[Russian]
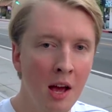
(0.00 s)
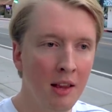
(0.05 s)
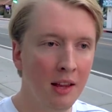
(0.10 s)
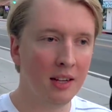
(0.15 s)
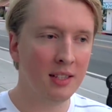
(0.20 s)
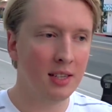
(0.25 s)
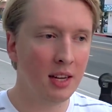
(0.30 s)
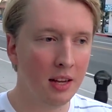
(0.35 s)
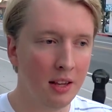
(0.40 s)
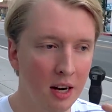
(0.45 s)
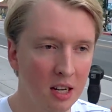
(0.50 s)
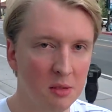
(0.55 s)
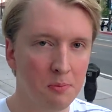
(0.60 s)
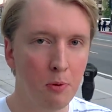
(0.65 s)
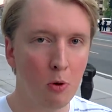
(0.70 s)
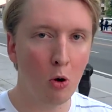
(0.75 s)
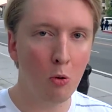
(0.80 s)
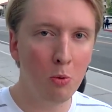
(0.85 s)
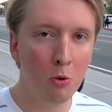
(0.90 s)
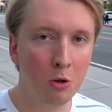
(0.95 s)
так сказать,
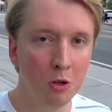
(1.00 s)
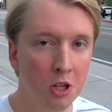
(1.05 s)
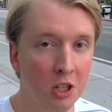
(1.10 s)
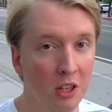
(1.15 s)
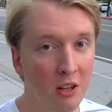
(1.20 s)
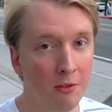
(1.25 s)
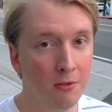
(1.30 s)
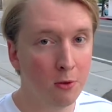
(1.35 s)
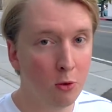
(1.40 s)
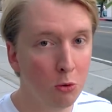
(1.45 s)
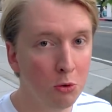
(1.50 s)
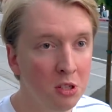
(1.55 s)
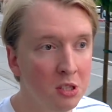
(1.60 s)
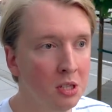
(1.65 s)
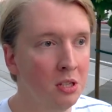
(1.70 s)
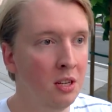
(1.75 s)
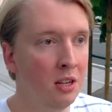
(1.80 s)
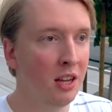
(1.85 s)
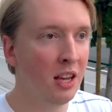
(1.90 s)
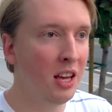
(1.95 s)
распробуешь этот вкус.
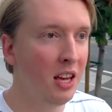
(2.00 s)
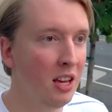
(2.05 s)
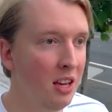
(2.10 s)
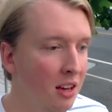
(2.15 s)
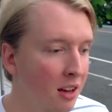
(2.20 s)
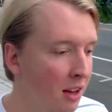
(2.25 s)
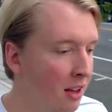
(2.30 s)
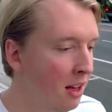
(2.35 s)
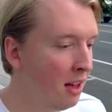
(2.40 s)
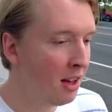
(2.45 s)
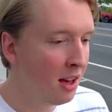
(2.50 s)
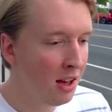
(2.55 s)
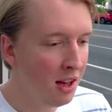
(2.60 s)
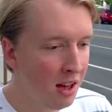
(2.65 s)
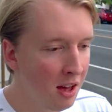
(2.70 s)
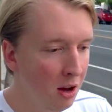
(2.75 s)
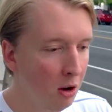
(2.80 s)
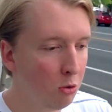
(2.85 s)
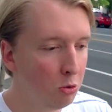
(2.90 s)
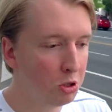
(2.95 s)
И
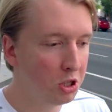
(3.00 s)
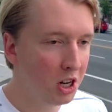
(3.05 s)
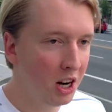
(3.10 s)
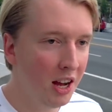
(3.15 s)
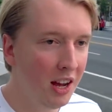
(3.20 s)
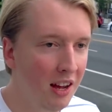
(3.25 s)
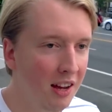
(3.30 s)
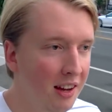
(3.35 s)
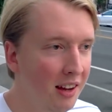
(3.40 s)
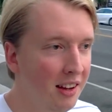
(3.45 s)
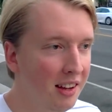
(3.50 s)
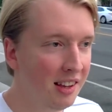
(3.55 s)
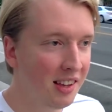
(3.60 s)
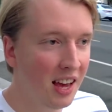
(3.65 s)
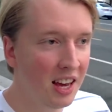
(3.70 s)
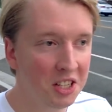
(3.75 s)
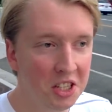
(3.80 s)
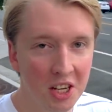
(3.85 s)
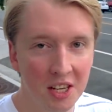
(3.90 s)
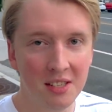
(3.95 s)
уже
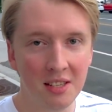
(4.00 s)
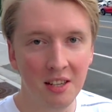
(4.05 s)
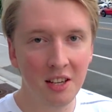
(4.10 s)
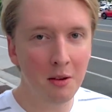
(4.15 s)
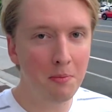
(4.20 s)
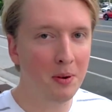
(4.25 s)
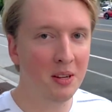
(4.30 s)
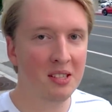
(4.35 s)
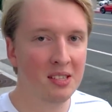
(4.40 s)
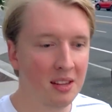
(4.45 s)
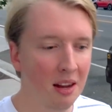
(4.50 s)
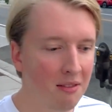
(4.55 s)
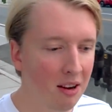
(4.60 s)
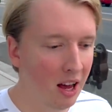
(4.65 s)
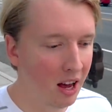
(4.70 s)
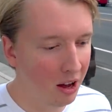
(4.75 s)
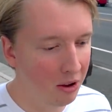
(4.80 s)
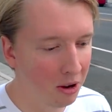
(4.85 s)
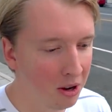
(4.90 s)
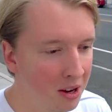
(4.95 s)
я честно не
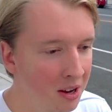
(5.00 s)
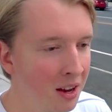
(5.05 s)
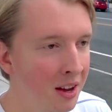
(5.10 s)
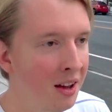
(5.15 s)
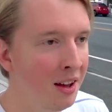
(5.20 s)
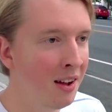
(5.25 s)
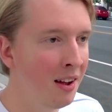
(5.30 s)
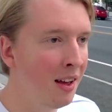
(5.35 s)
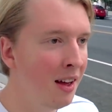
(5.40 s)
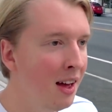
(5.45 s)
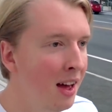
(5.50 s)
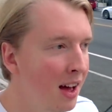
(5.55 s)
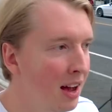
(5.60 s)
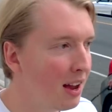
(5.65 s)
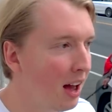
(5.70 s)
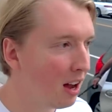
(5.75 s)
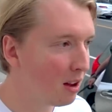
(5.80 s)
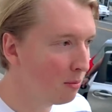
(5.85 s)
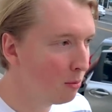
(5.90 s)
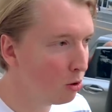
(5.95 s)
представляю,
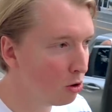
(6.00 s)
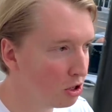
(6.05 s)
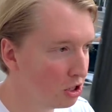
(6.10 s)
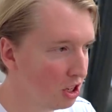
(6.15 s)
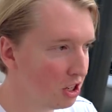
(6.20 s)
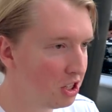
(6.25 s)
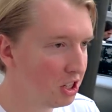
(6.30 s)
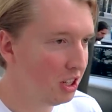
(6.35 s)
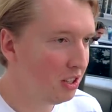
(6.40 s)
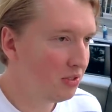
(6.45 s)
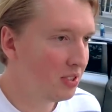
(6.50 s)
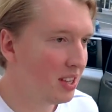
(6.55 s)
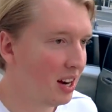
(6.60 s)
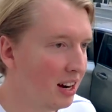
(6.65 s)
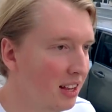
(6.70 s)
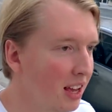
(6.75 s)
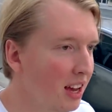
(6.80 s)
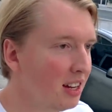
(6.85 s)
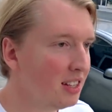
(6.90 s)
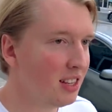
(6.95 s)
как можно жить в
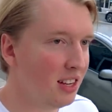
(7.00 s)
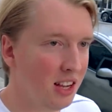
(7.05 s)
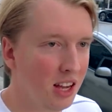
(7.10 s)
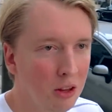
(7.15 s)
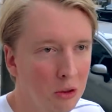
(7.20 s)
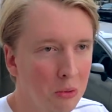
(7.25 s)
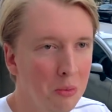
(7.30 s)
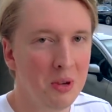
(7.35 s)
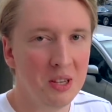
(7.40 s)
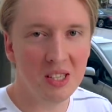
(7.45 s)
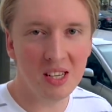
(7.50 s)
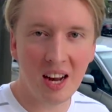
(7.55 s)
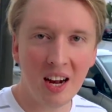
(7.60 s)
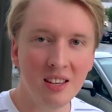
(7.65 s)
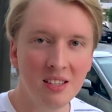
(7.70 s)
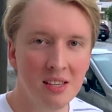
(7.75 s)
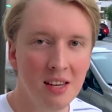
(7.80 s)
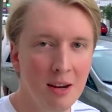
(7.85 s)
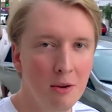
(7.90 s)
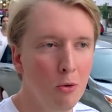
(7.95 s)
стране, где нет
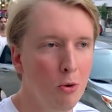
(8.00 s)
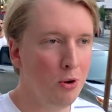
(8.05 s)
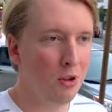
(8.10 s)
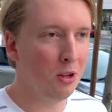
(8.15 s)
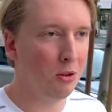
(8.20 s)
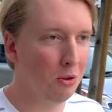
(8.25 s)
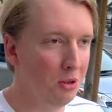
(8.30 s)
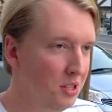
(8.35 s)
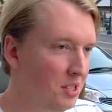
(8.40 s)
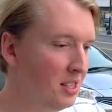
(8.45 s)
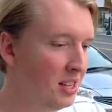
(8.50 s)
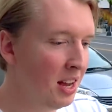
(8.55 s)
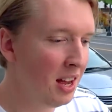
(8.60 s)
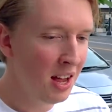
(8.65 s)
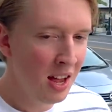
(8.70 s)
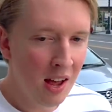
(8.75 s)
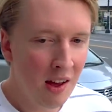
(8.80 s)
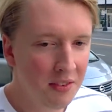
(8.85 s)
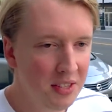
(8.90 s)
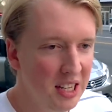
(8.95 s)
мексиканской кухни. То есть
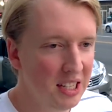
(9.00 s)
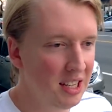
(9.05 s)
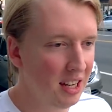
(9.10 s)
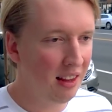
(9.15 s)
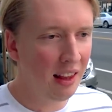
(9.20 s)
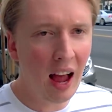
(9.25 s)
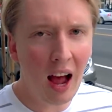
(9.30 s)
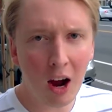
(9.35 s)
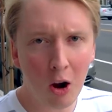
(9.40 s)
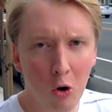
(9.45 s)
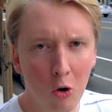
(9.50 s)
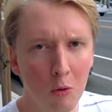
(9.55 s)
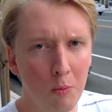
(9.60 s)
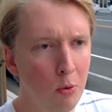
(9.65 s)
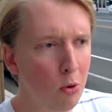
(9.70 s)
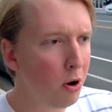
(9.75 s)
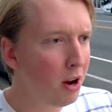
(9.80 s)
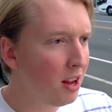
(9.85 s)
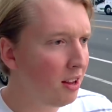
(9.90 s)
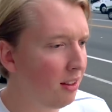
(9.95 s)
все эти тако,
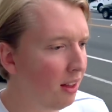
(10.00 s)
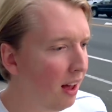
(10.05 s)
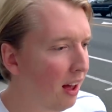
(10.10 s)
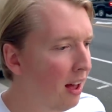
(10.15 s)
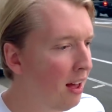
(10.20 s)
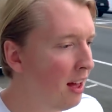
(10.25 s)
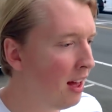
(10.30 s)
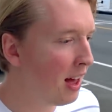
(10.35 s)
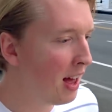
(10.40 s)
буррито,